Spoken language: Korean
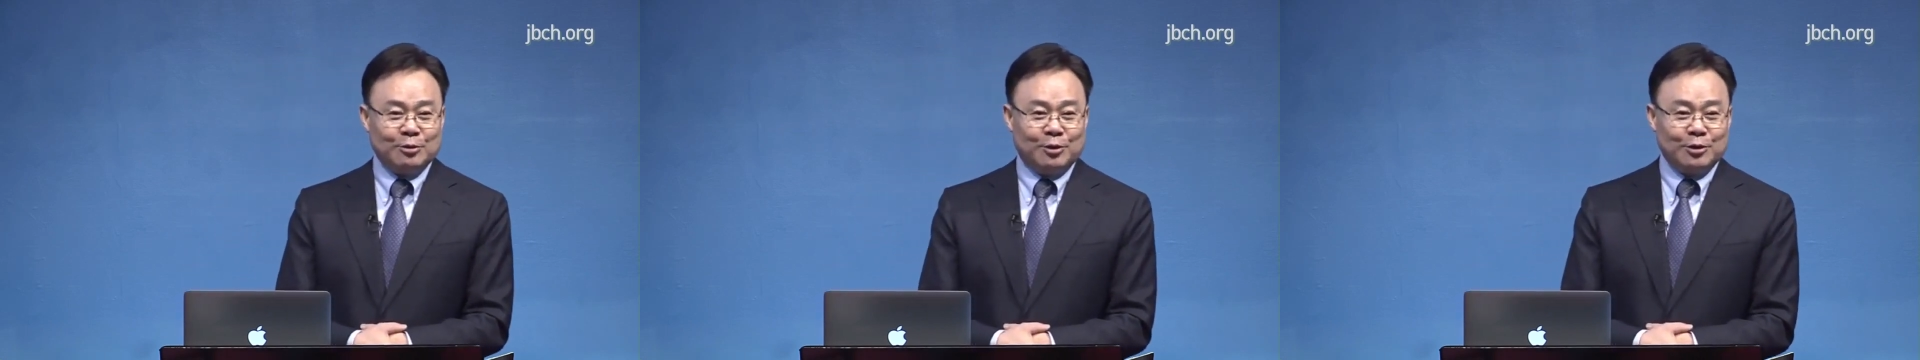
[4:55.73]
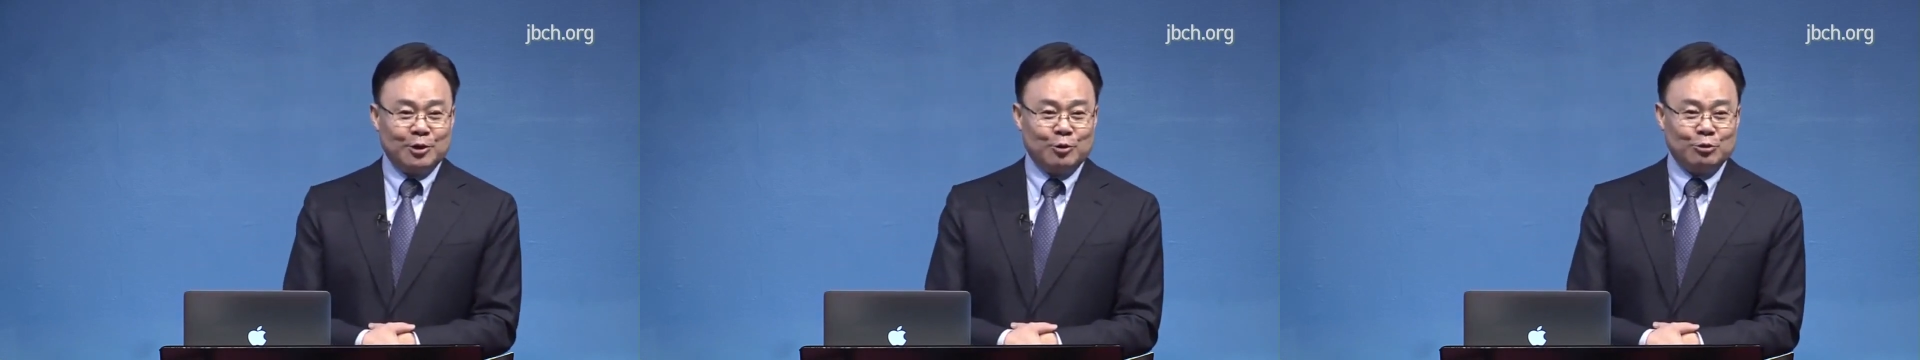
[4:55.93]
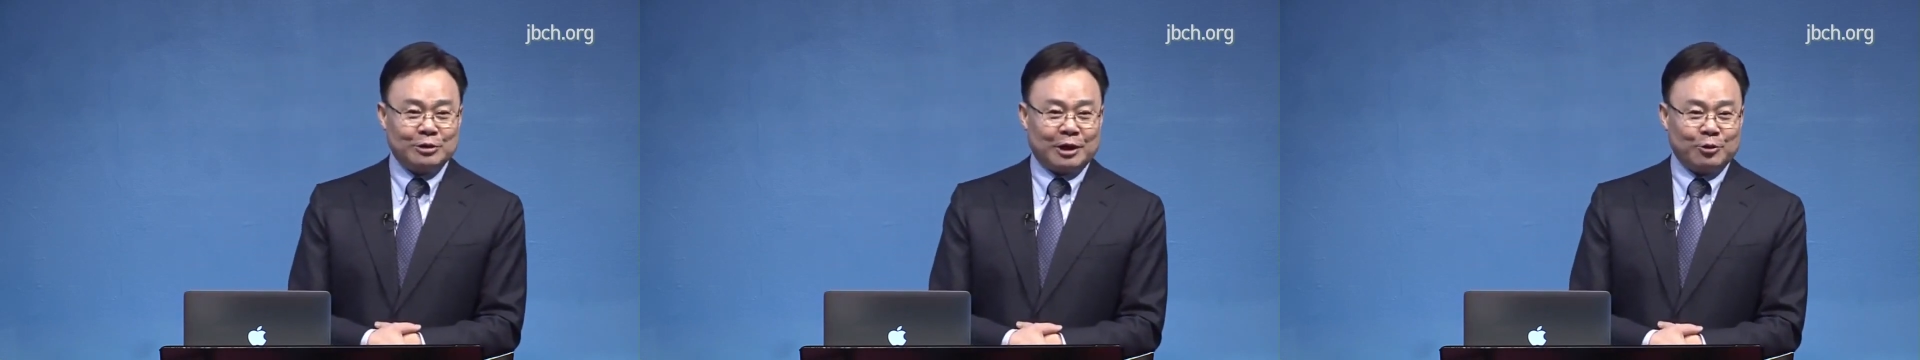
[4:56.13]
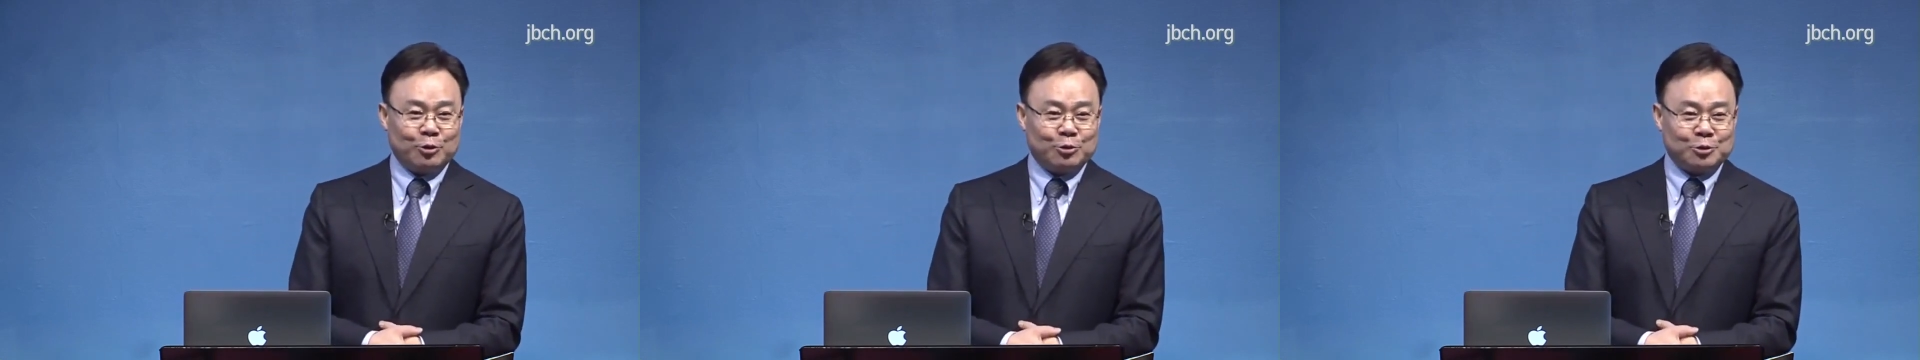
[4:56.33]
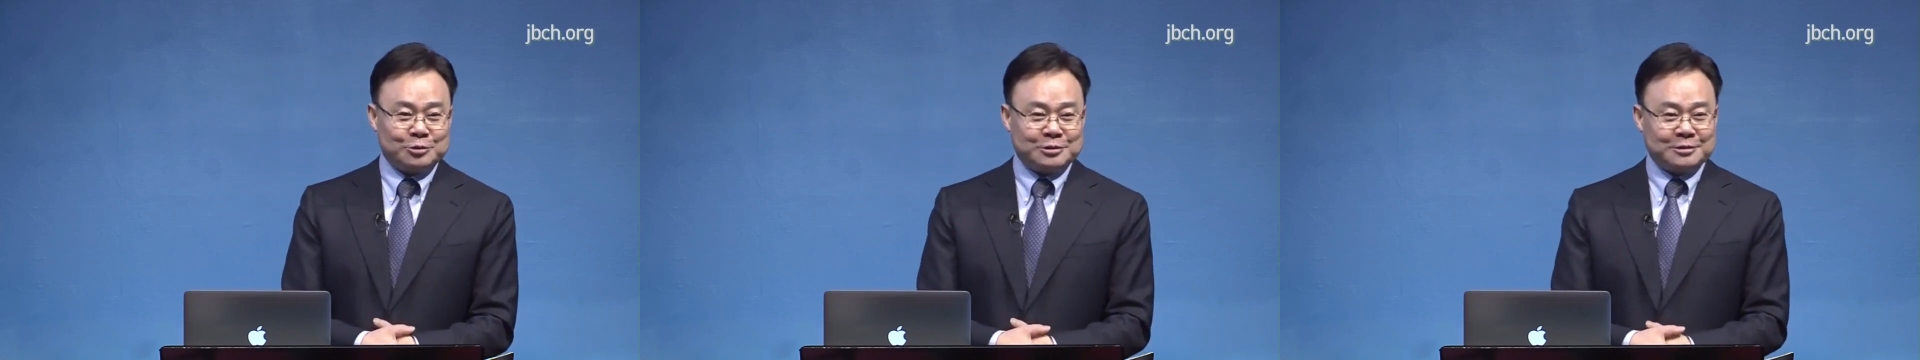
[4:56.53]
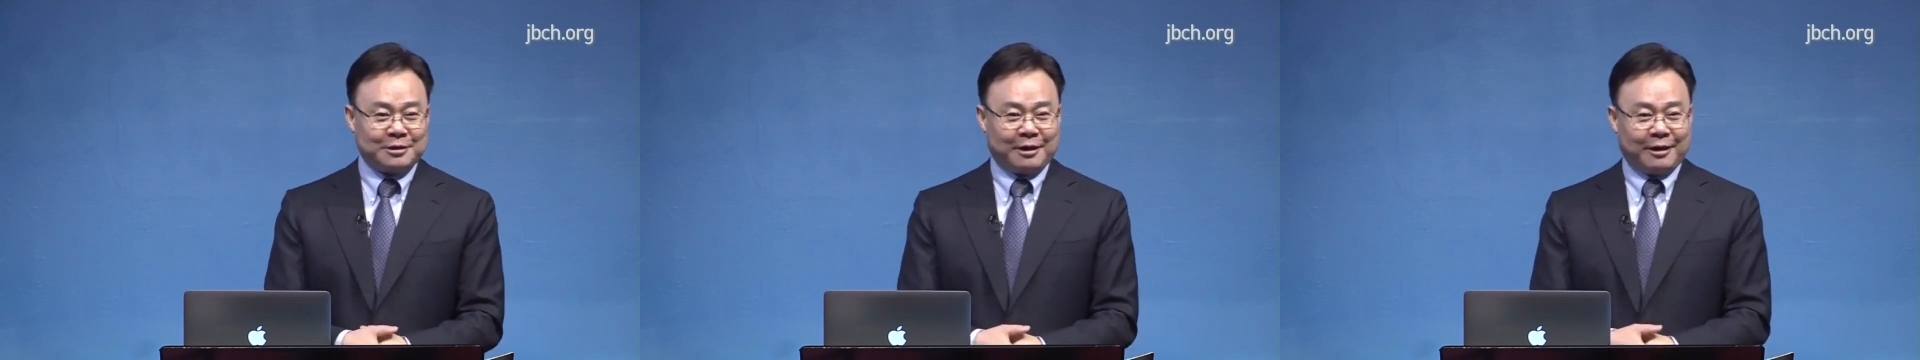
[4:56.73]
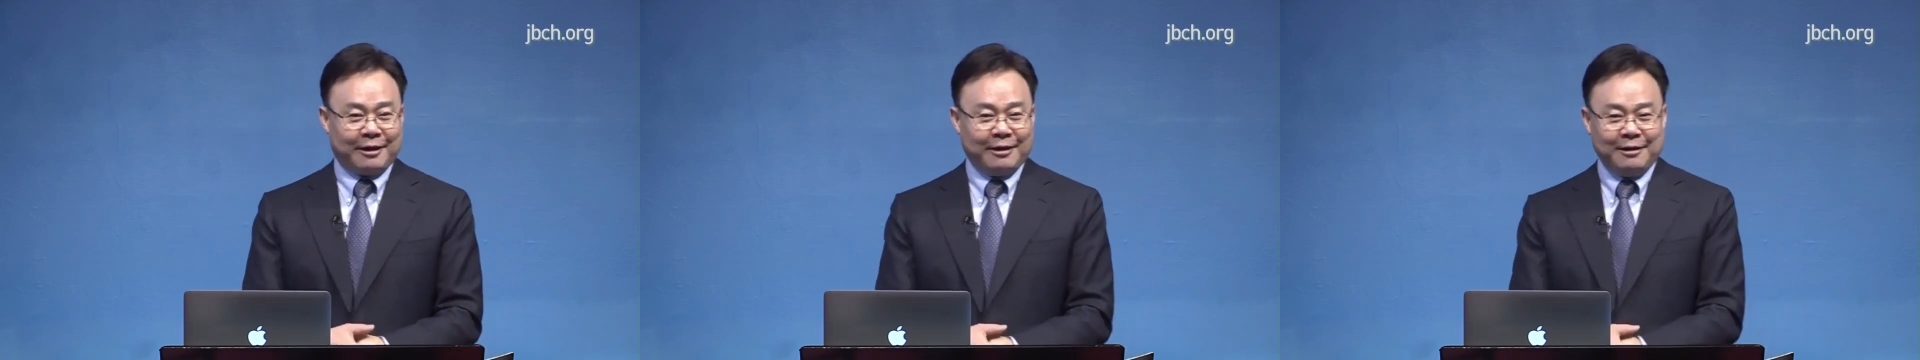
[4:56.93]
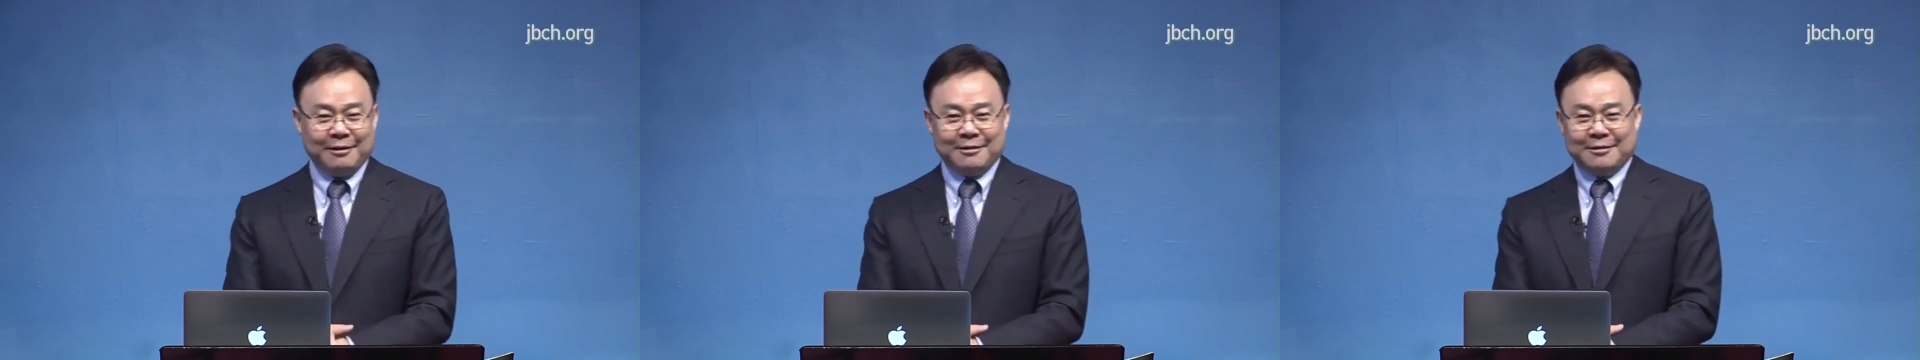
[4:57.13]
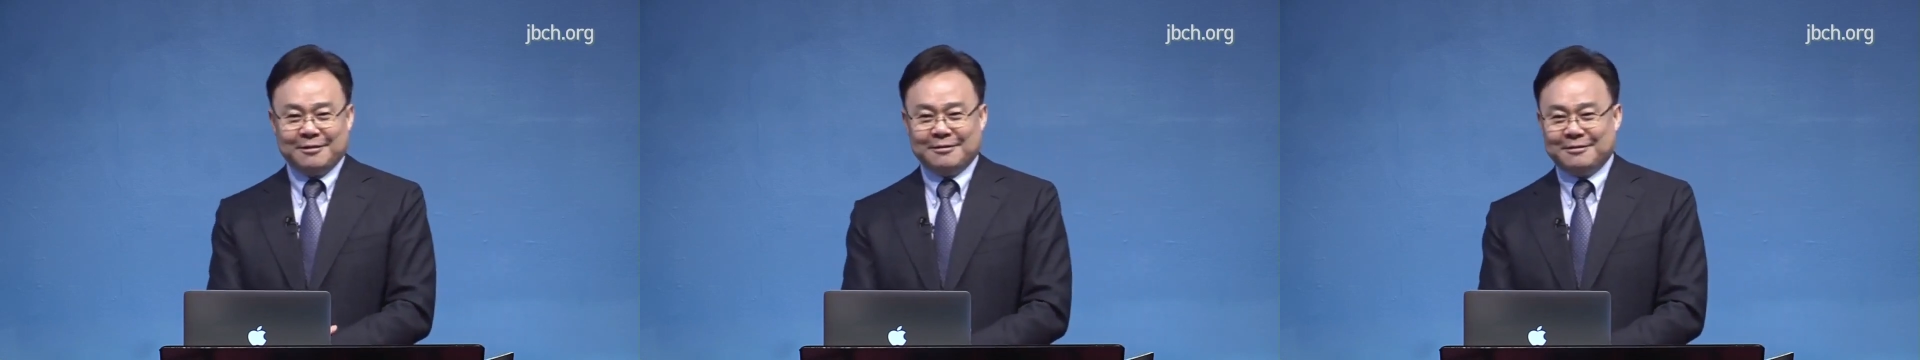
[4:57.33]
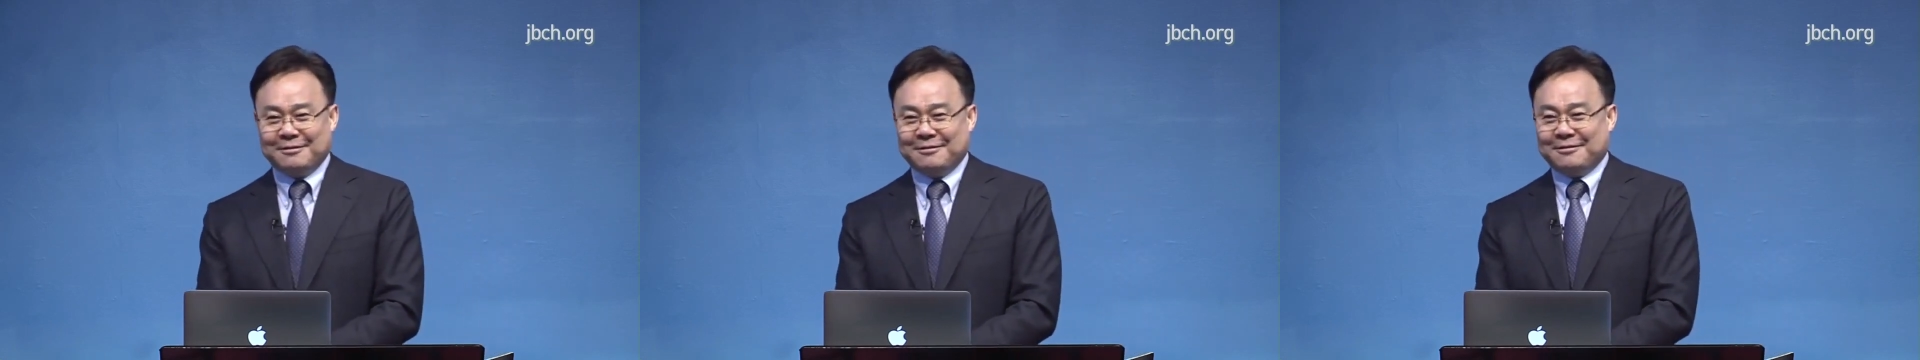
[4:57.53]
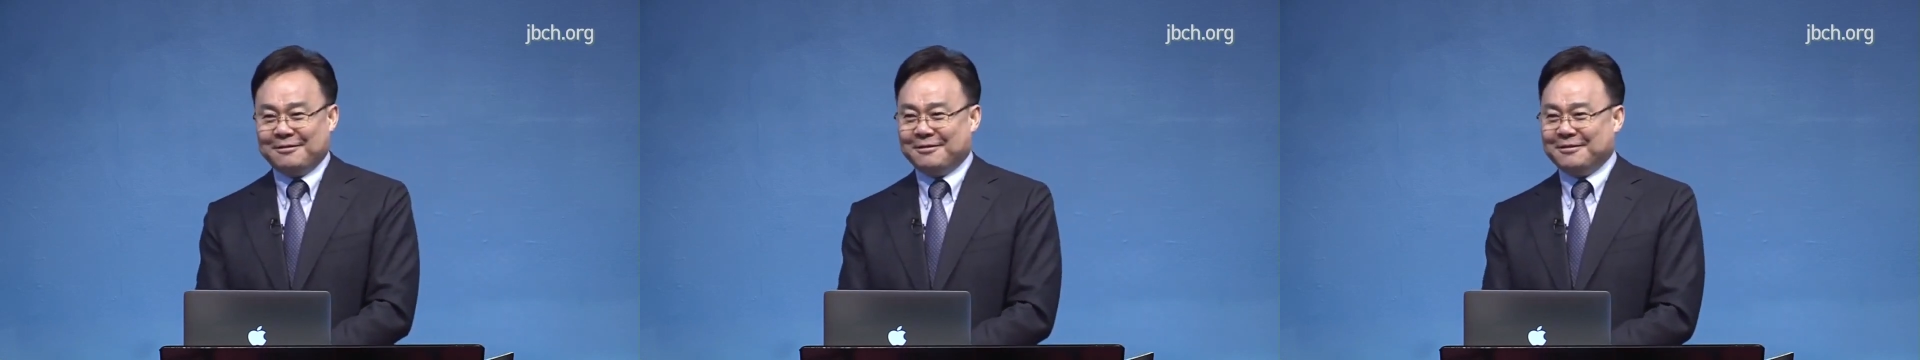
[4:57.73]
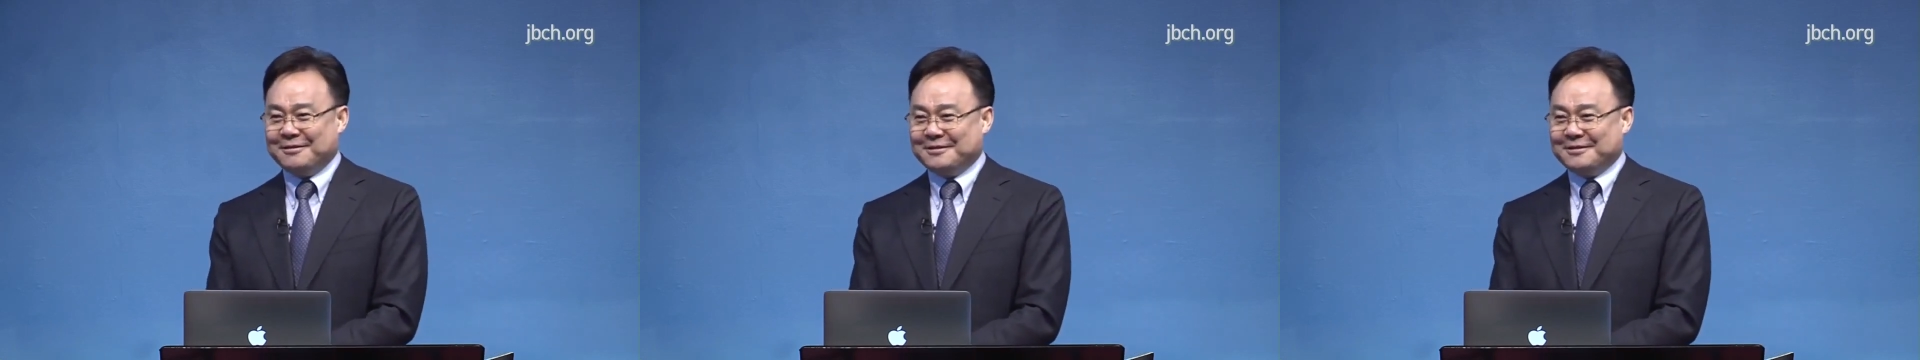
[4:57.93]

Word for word: 어려운 단어도 쓰네. 어.